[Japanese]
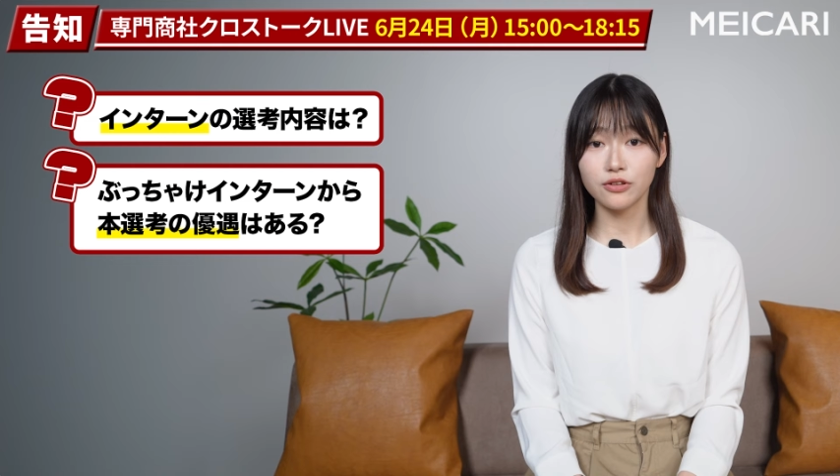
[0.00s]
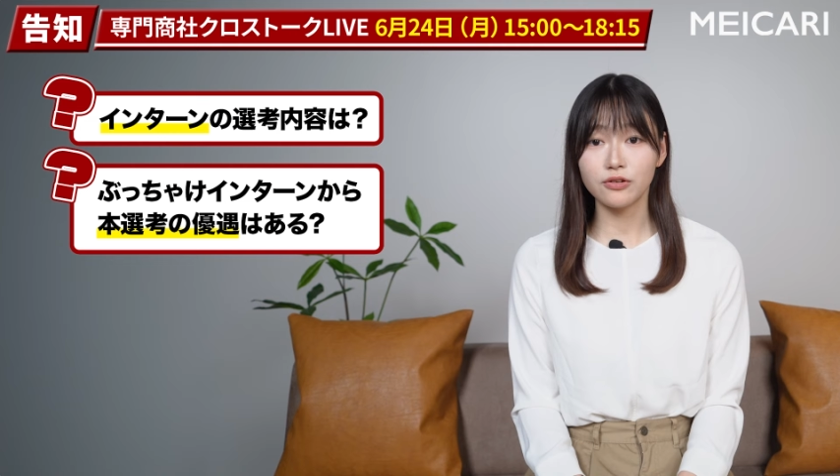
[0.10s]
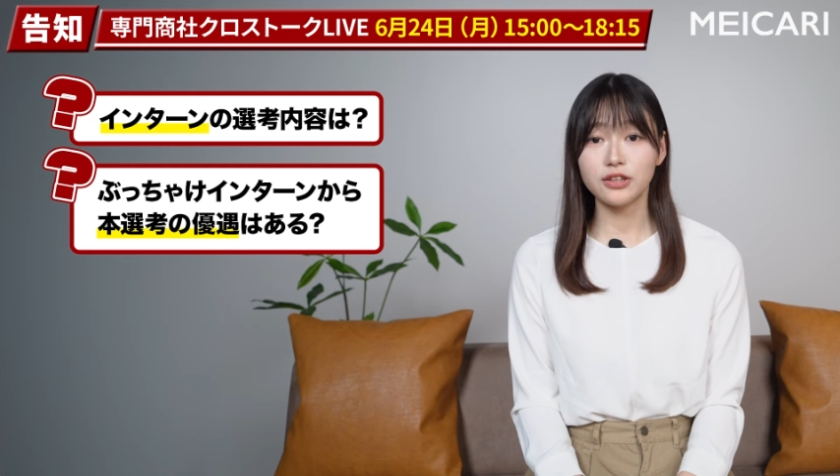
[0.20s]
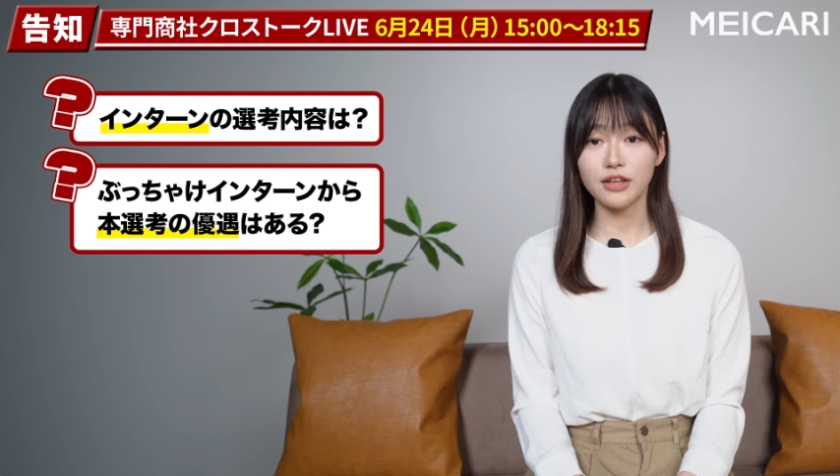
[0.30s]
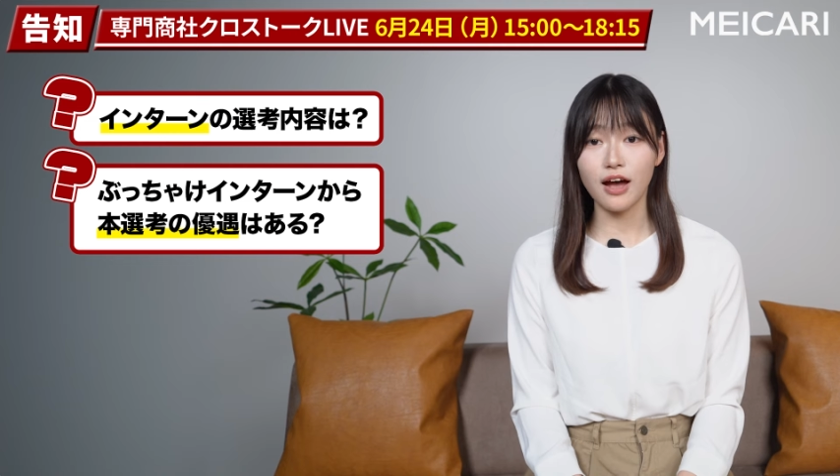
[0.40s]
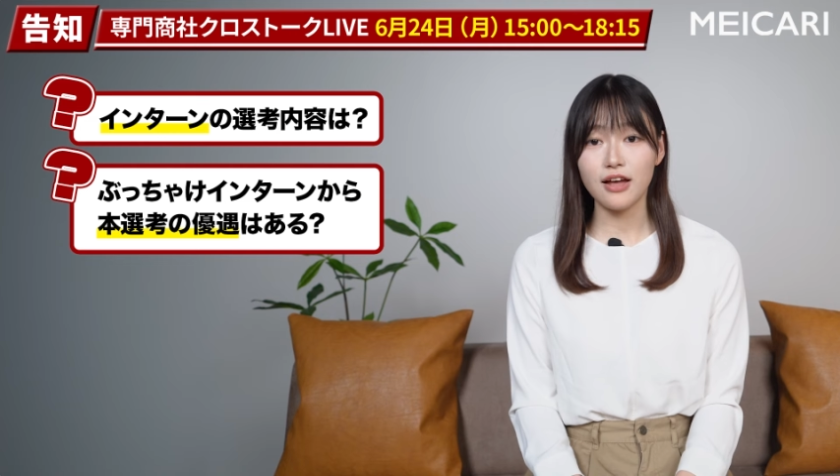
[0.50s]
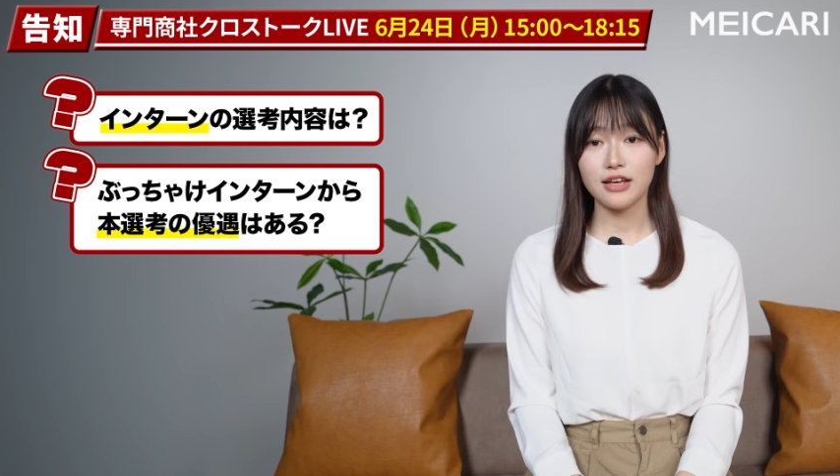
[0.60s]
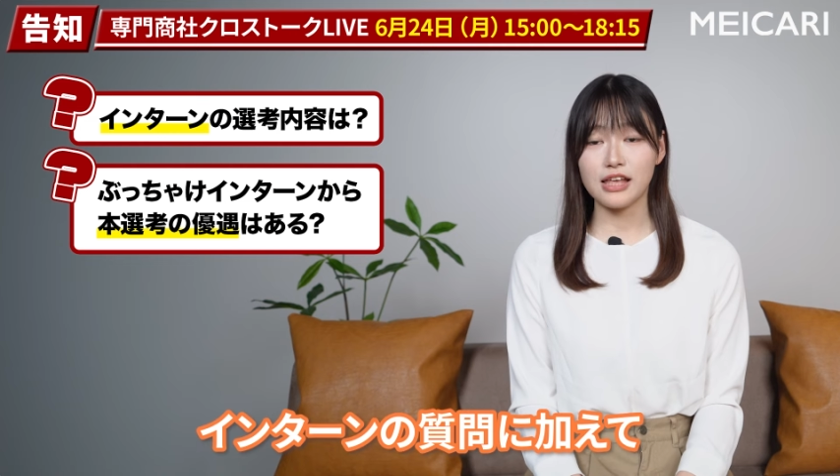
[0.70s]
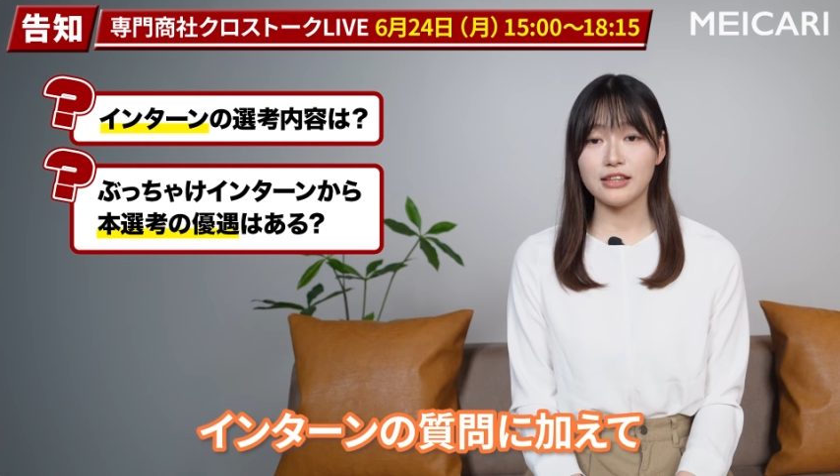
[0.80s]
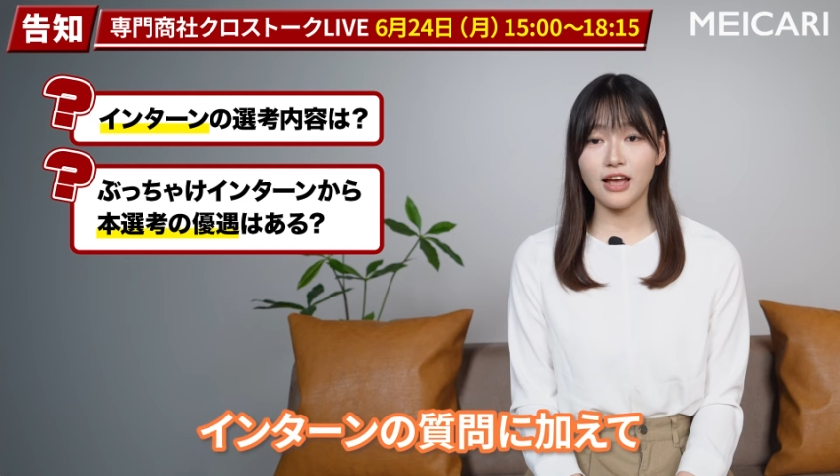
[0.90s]
といった
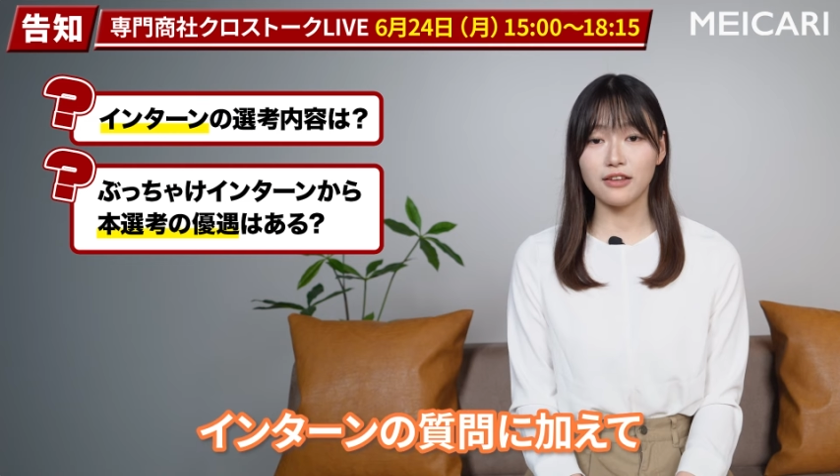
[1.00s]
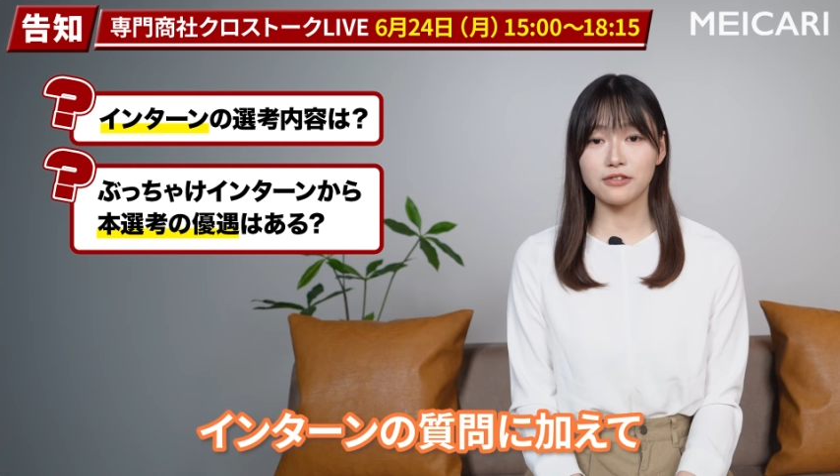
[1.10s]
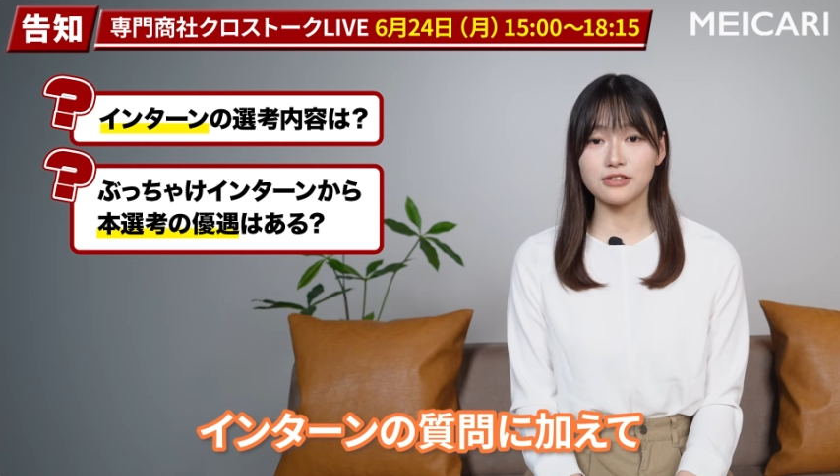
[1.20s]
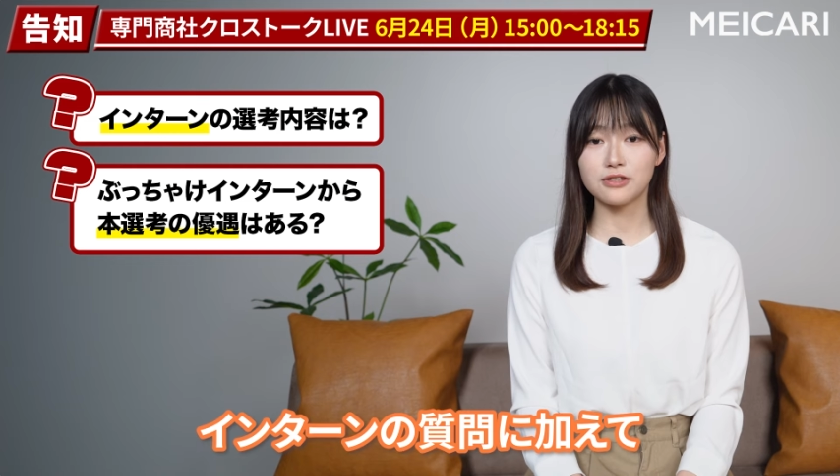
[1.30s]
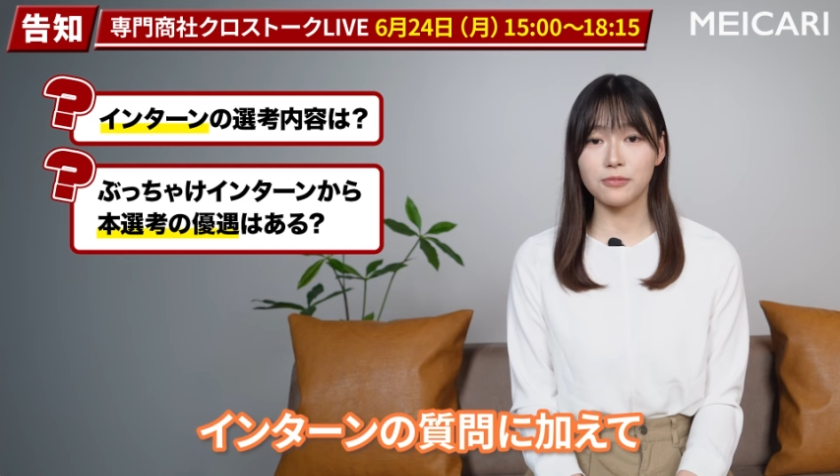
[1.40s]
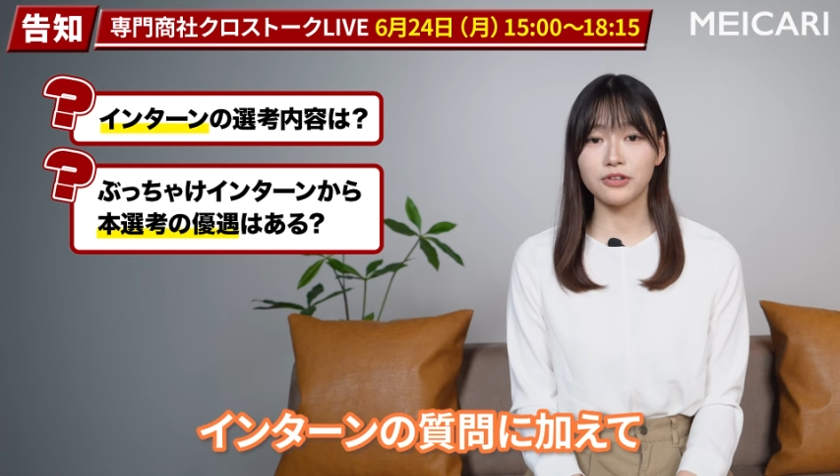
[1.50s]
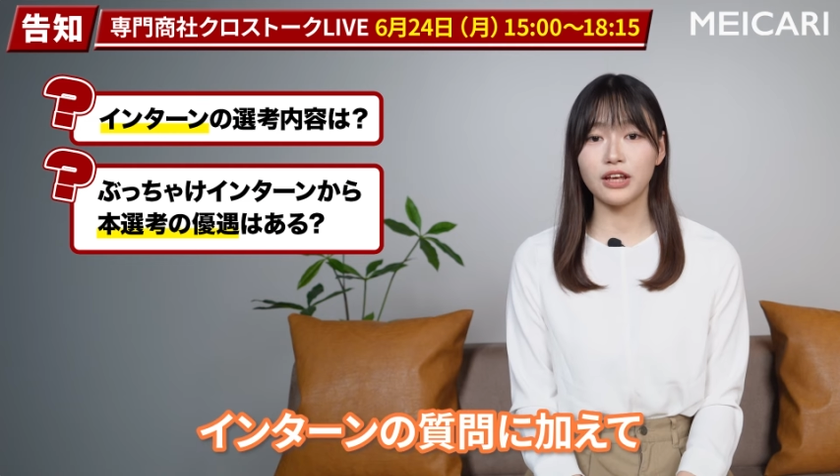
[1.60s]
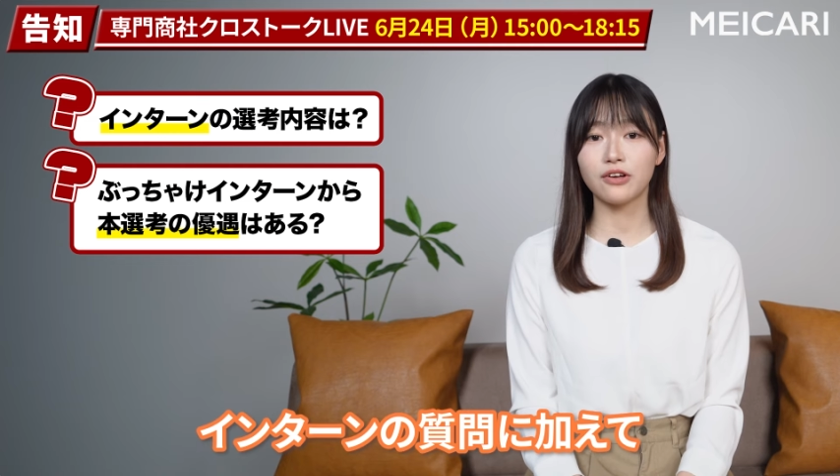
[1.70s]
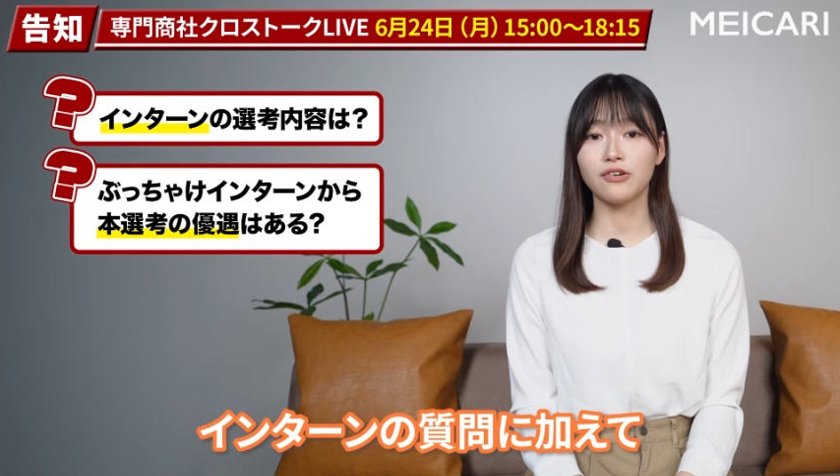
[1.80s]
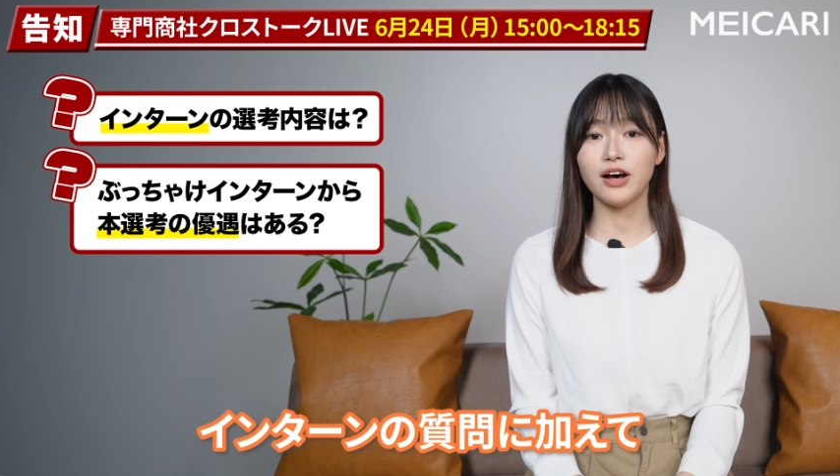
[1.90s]
インターンの質問
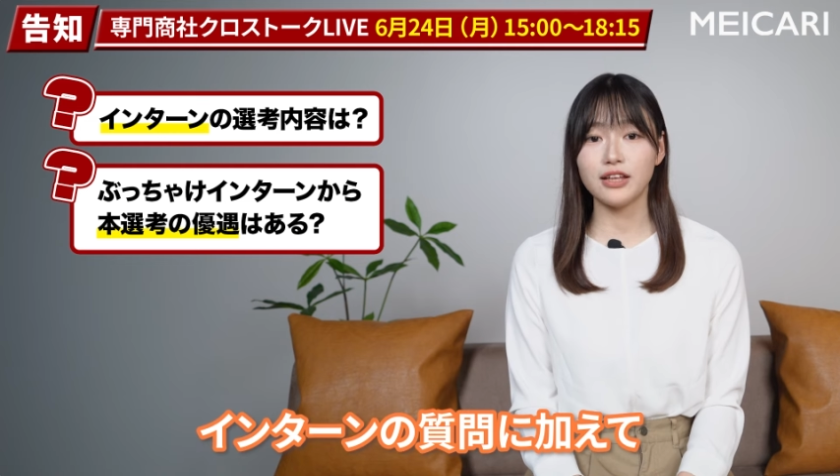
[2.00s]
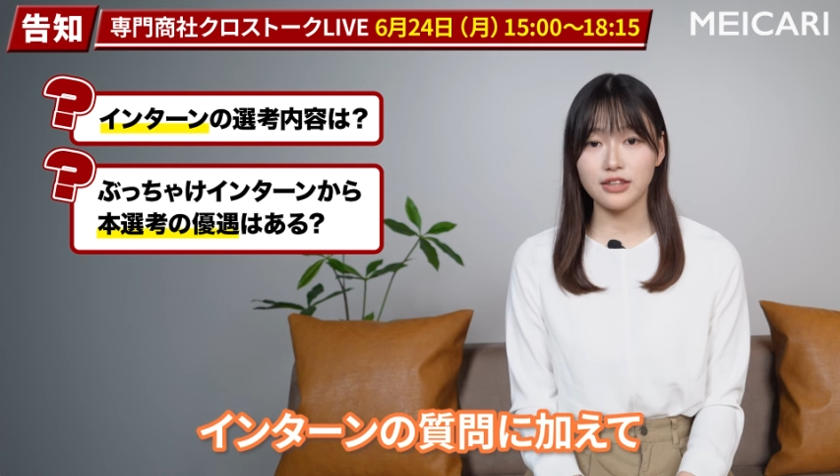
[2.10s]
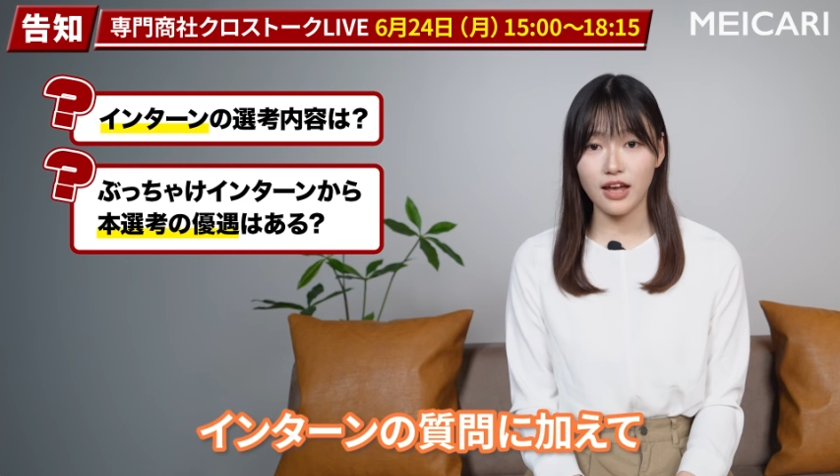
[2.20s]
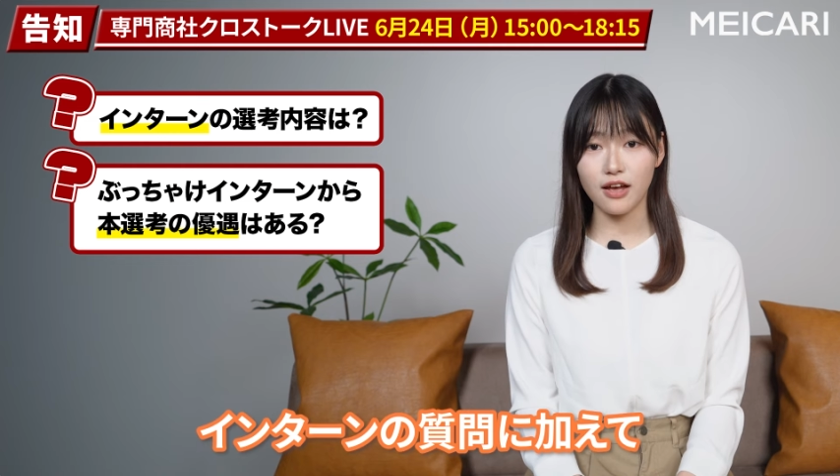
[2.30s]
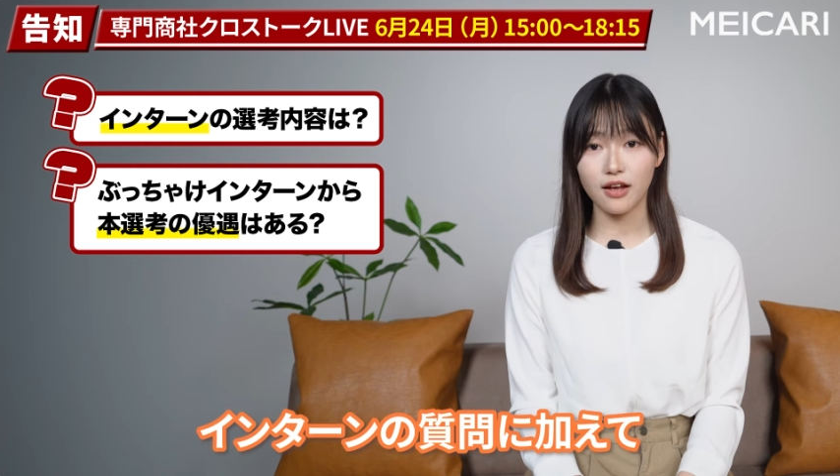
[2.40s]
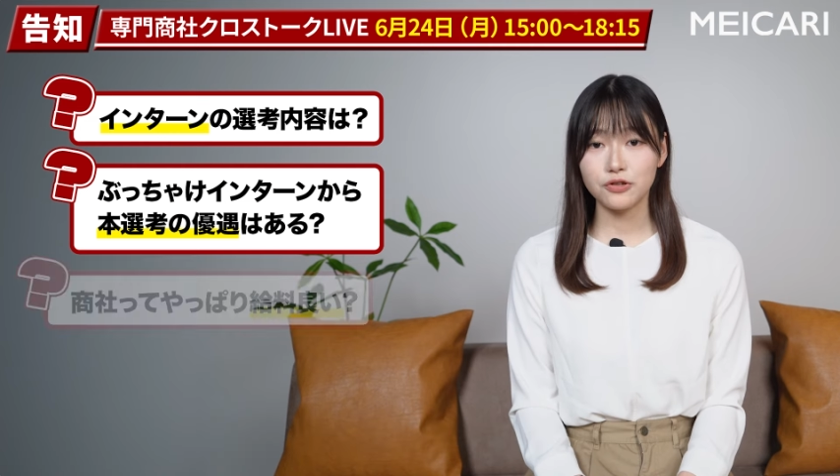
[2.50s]
に加えて